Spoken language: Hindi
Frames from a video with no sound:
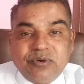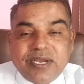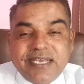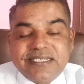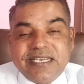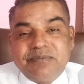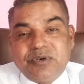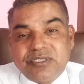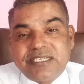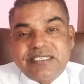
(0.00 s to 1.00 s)
और आजकल
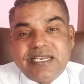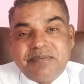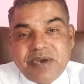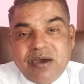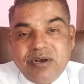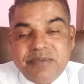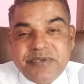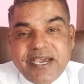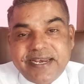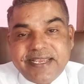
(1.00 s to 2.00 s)
बहुत अच्छा माहौल है
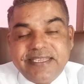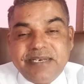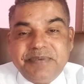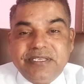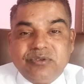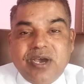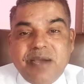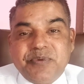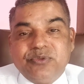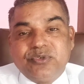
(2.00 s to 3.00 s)
बिहार के अंदर भी तो
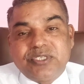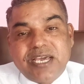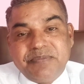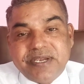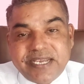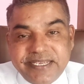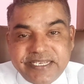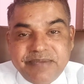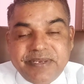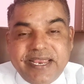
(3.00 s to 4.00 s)
आप हिंदुस्तान में कहीं
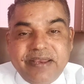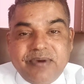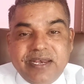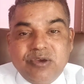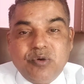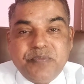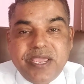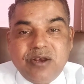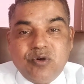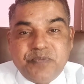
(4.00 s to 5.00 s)
के भी रहने वाले हो
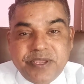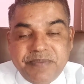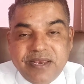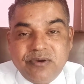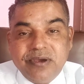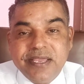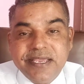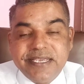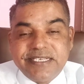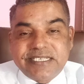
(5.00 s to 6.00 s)
मेल हो फीमेल हो
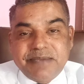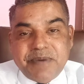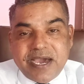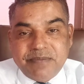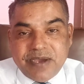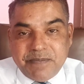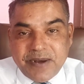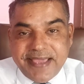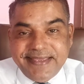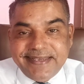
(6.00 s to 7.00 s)
इसके फार्म
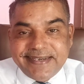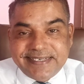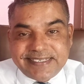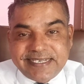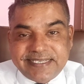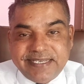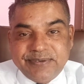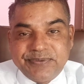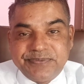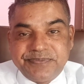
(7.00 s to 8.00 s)
अप्लाई कर सकते
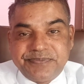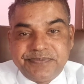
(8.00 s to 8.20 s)
हो